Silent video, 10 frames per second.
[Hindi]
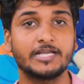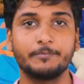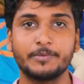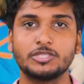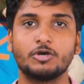
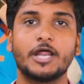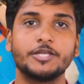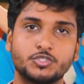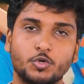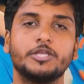कप के
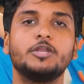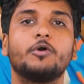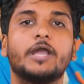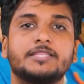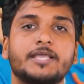दौरान चोटिल
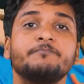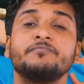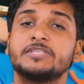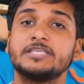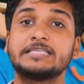हो गए थे
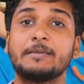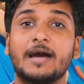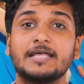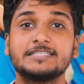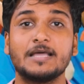जिसके
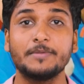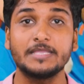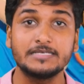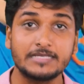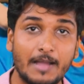बाद से अब
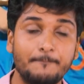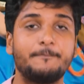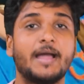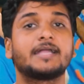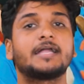इनका
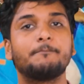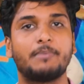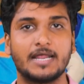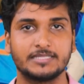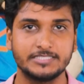बैकअप
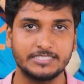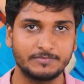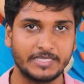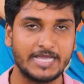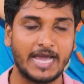भारतीय
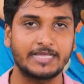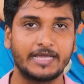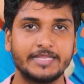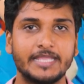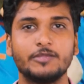टीम तैयार
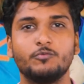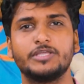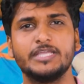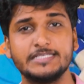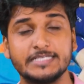कर रही है कि
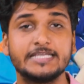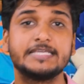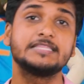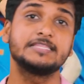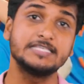उनकी इंजरी
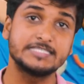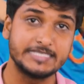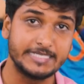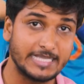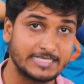कितनी
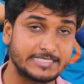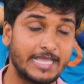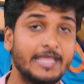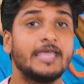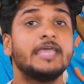सीरियस
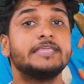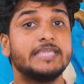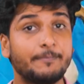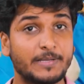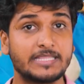है
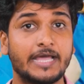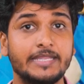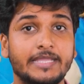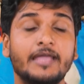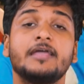ये पता
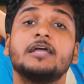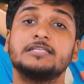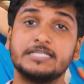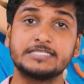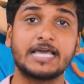नहीं है
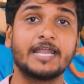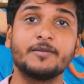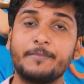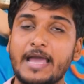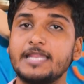जिस
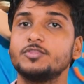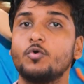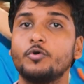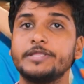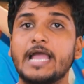कारण पहले दो
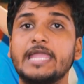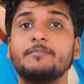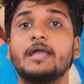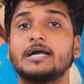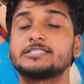ओडीआई
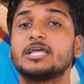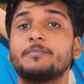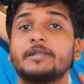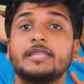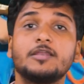में अक्षर
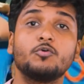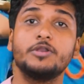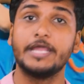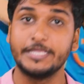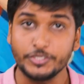पटेल को
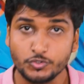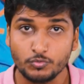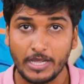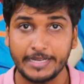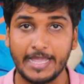नहीं
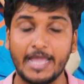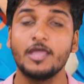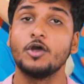चुना गया